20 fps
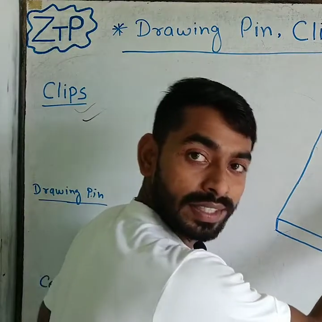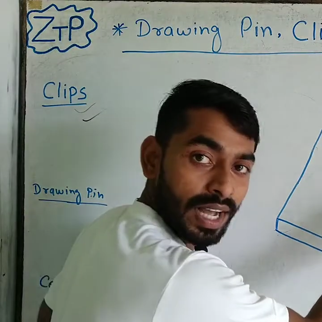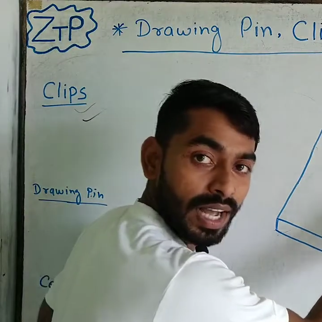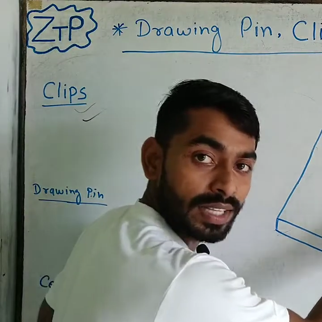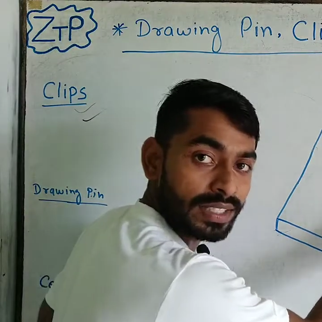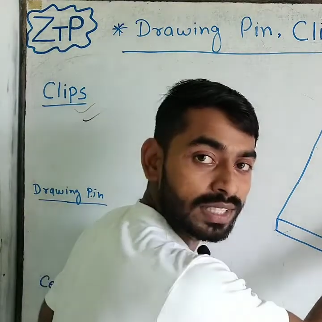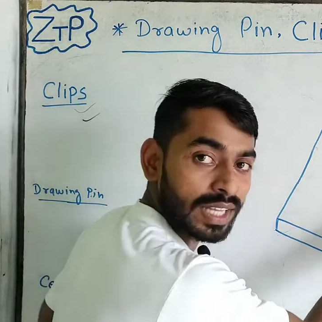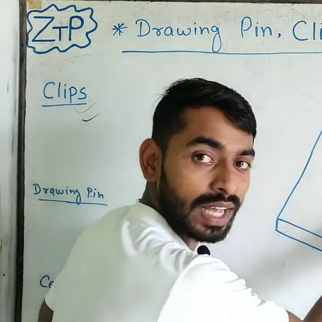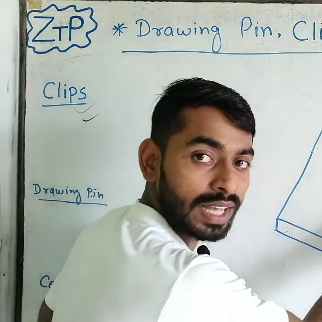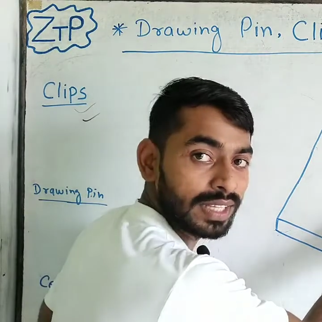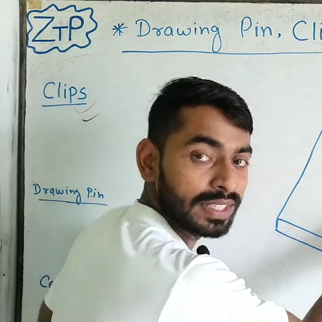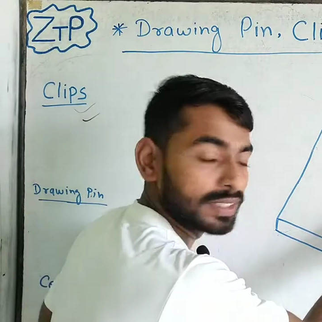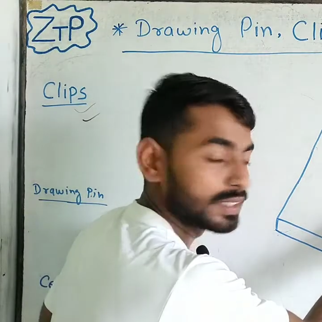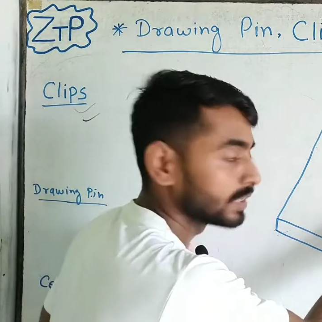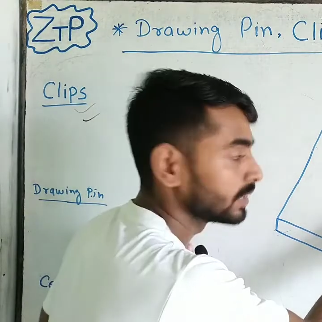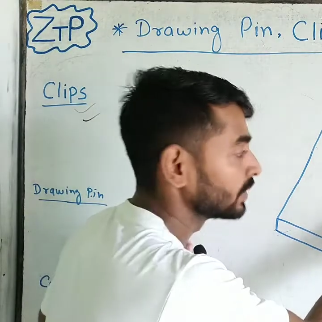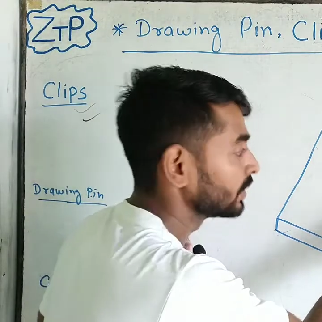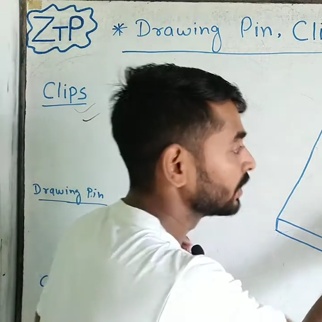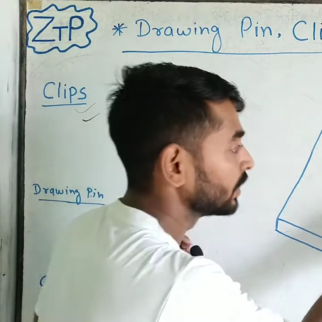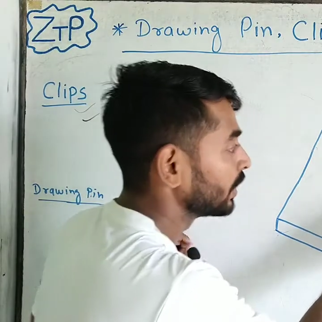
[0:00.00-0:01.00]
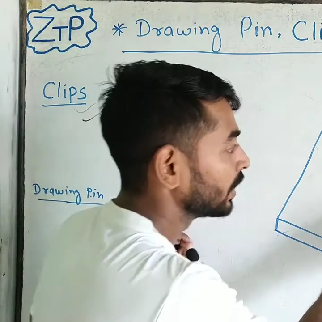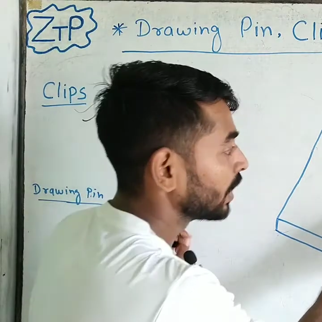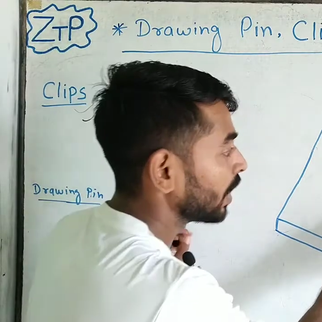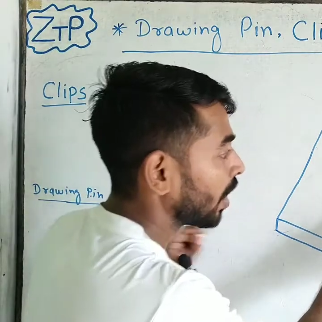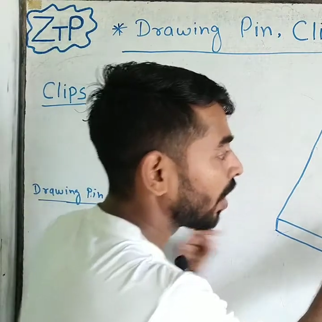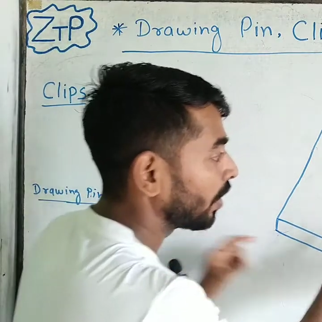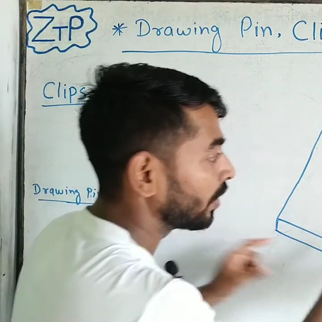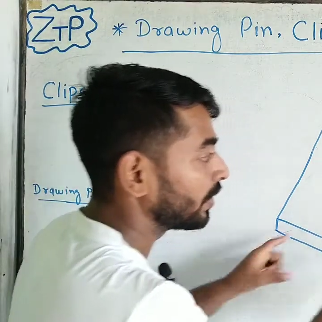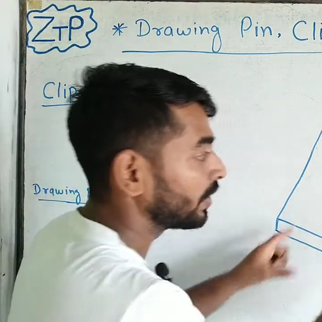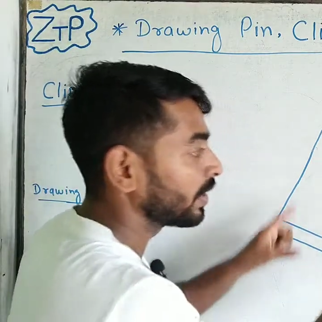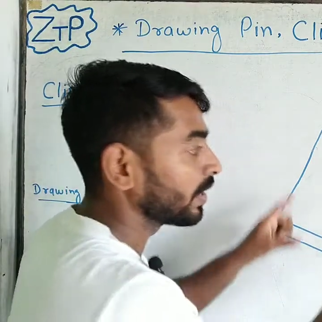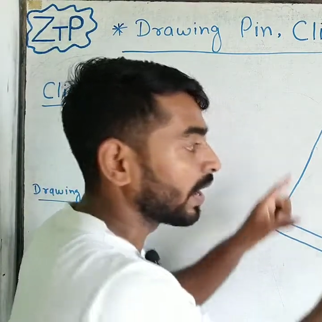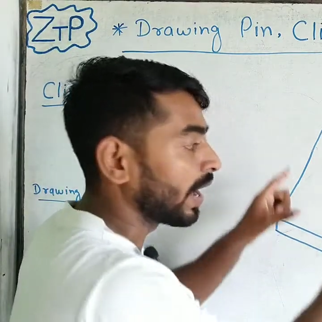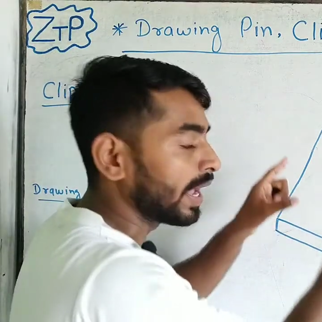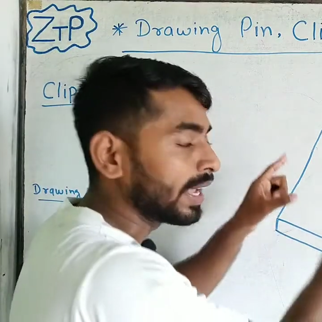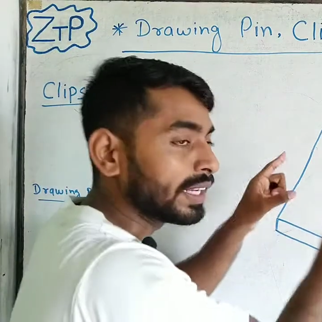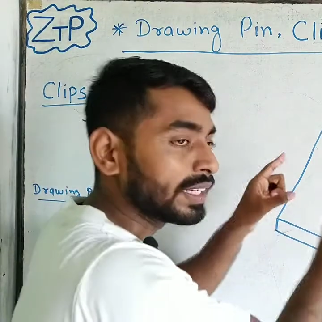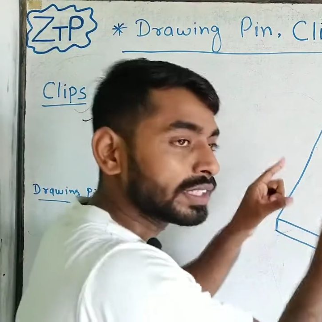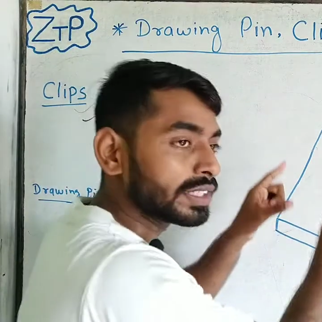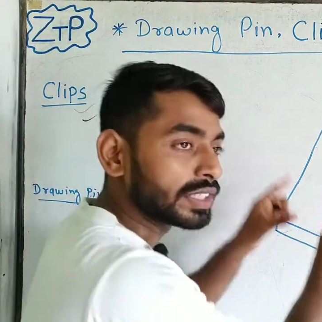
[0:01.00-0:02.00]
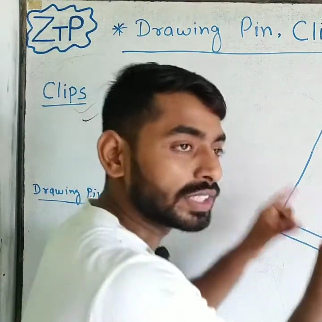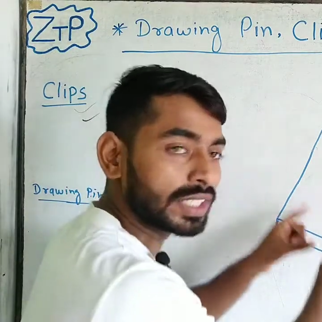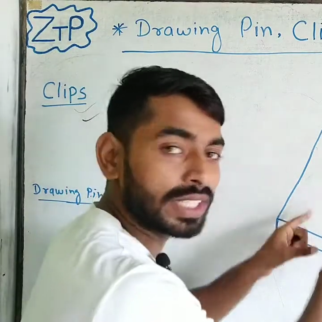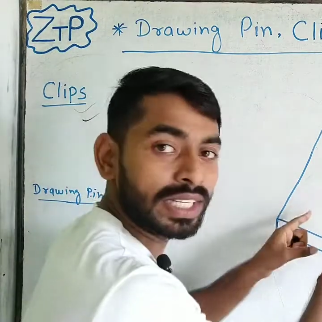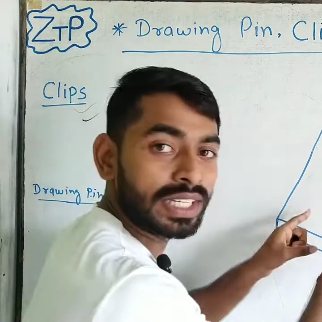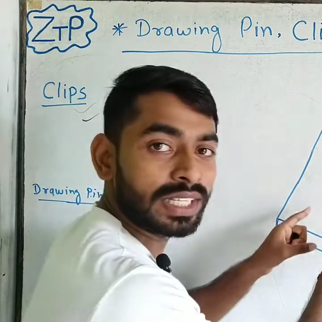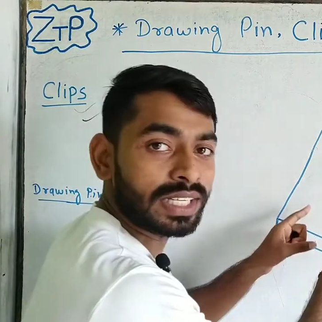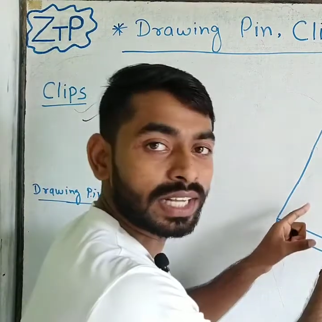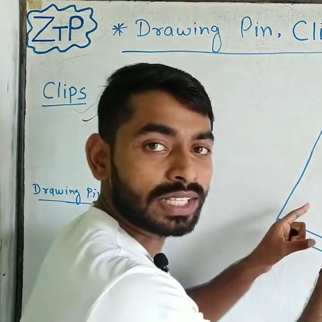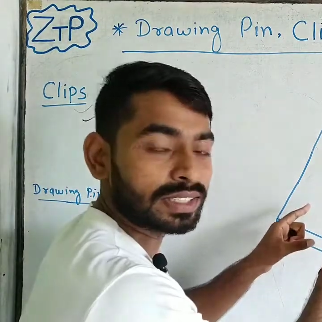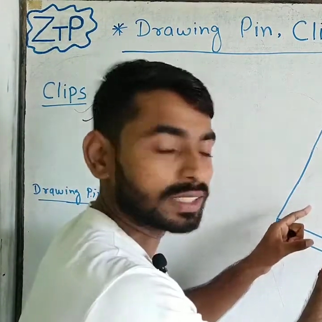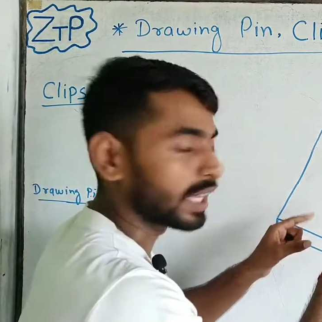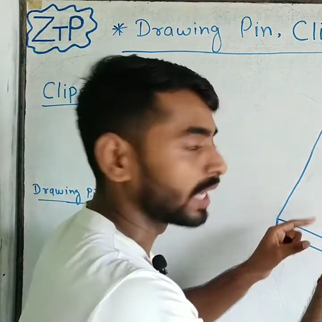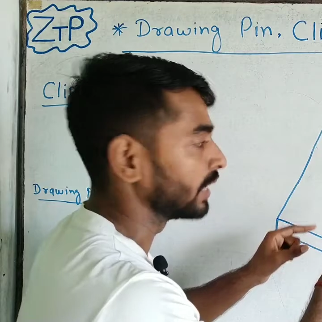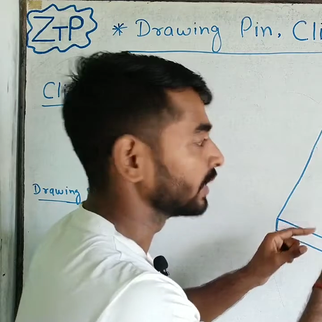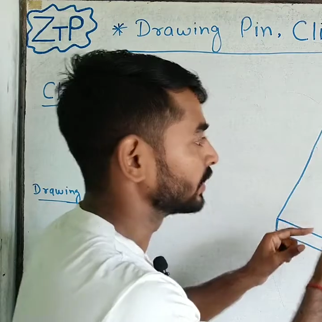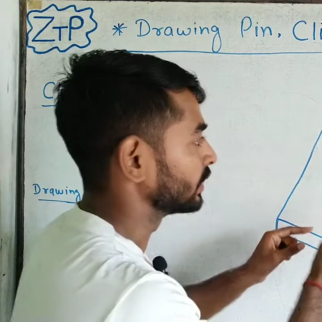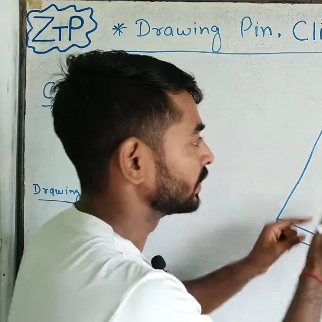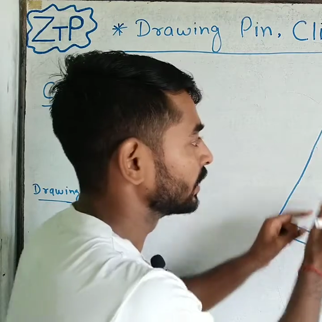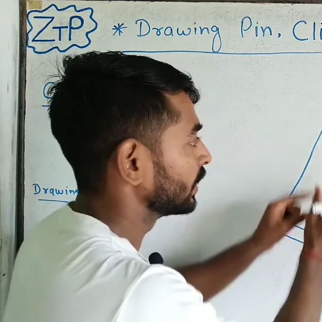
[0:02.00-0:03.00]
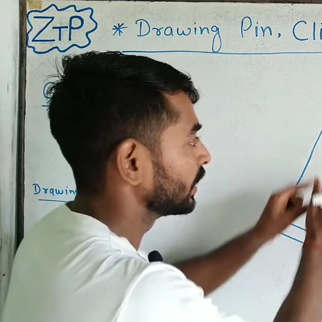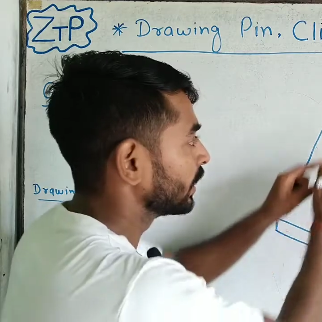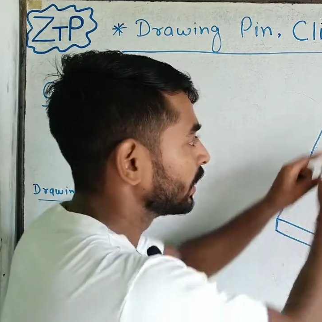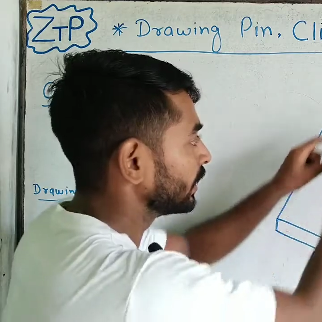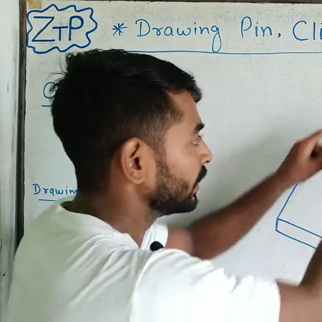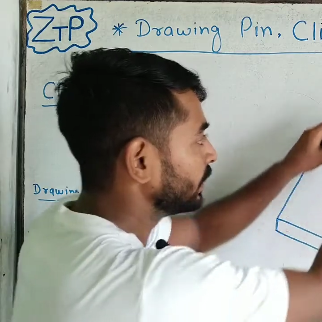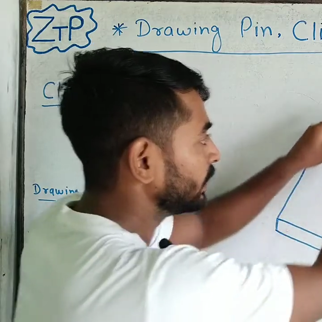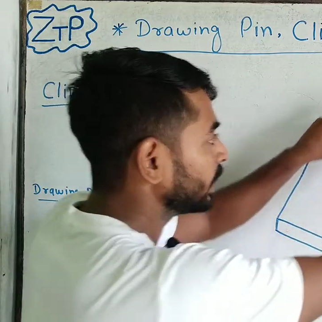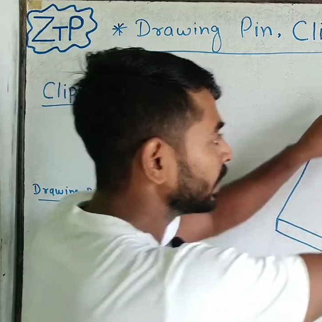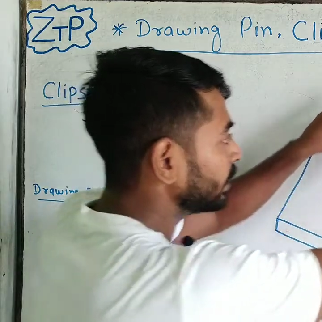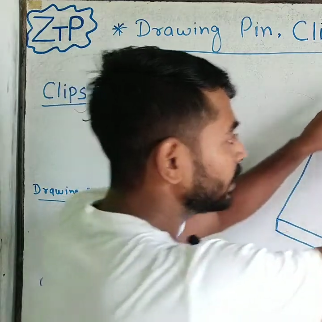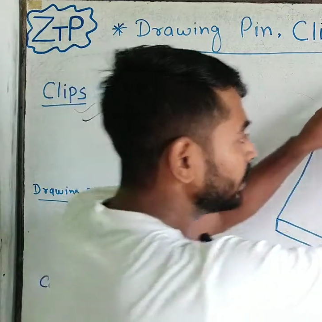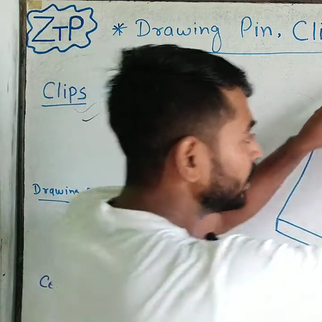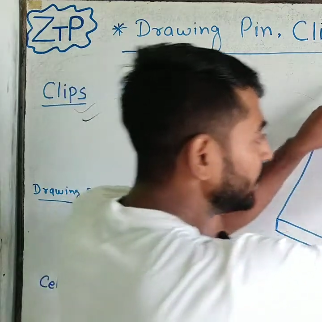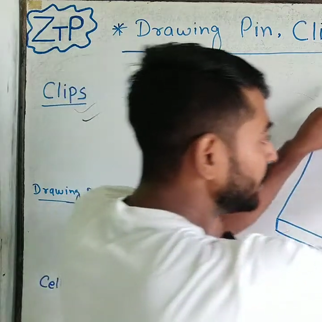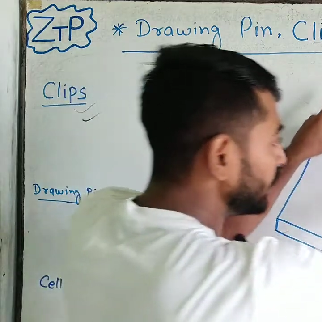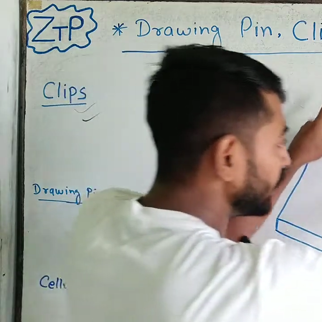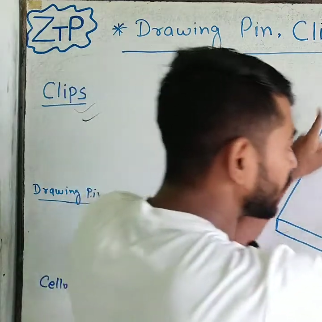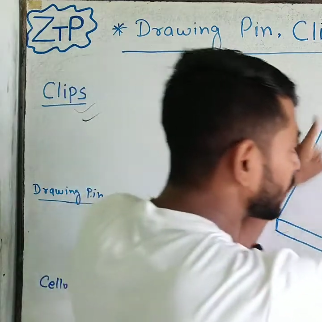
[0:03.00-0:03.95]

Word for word: का साइज और ड्राइंग सीट का साइज यदि